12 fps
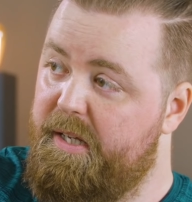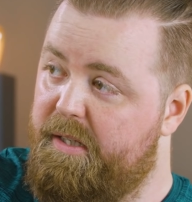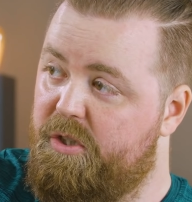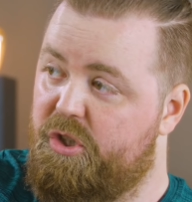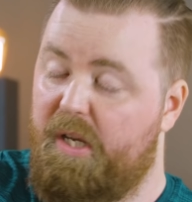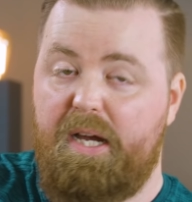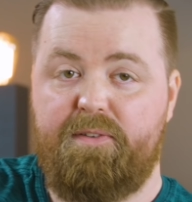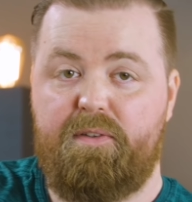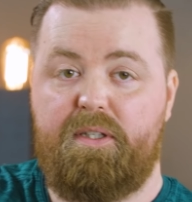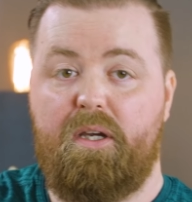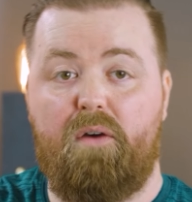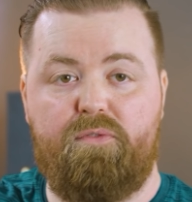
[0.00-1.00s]
Innenstraße
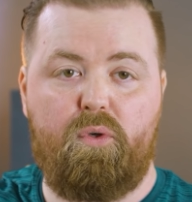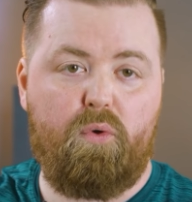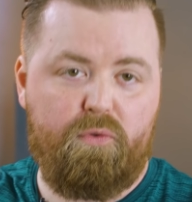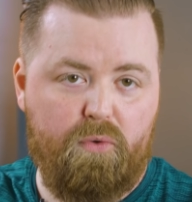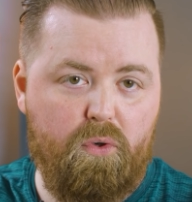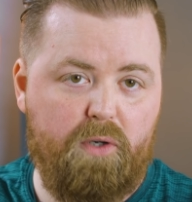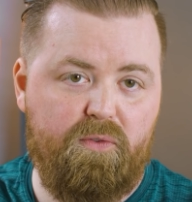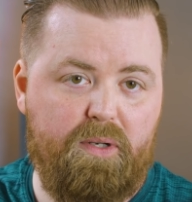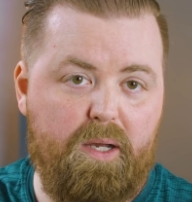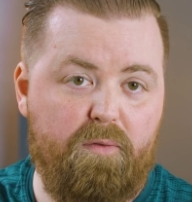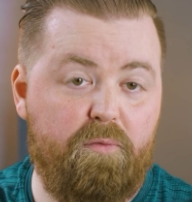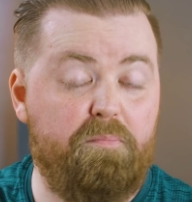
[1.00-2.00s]
hier auf eine große Kreuzung
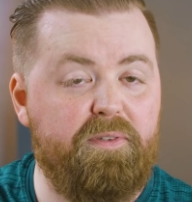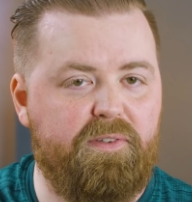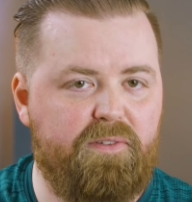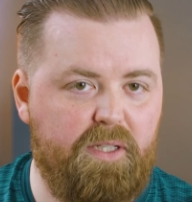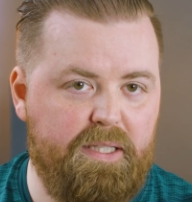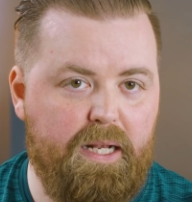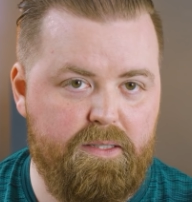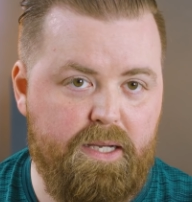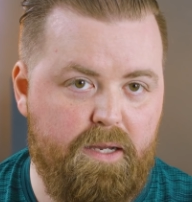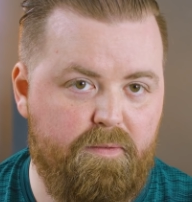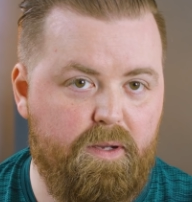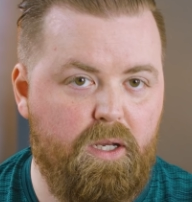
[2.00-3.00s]
laufen, bis das Signal
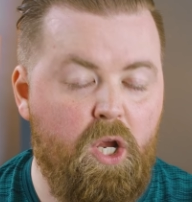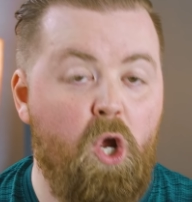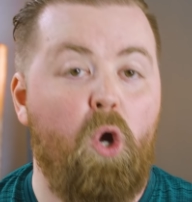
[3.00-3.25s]
da war.